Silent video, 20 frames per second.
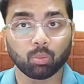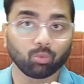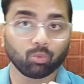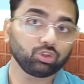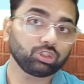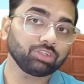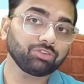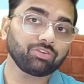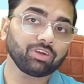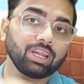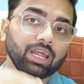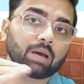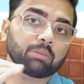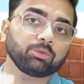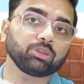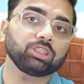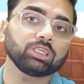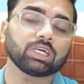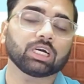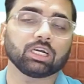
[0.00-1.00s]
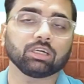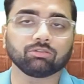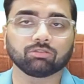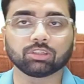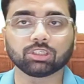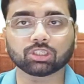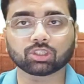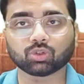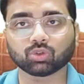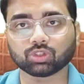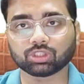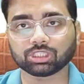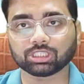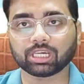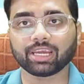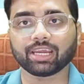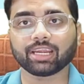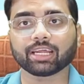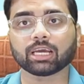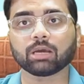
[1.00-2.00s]
মুছে ফেলে আমি যদি কনভার্ট করতে
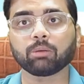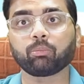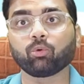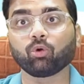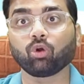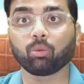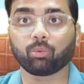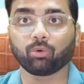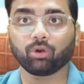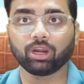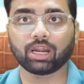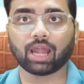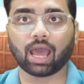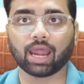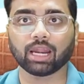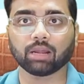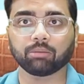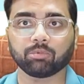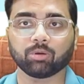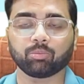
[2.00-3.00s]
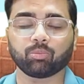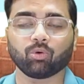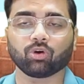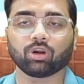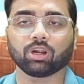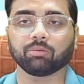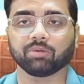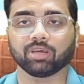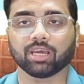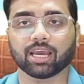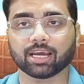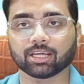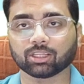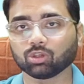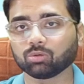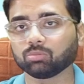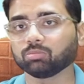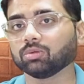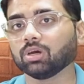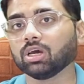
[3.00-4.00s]
চাই এটাকে পুরোপুরি ডায়নামিক প্রোগ্রামিং
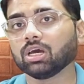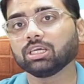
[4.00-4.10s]
একদম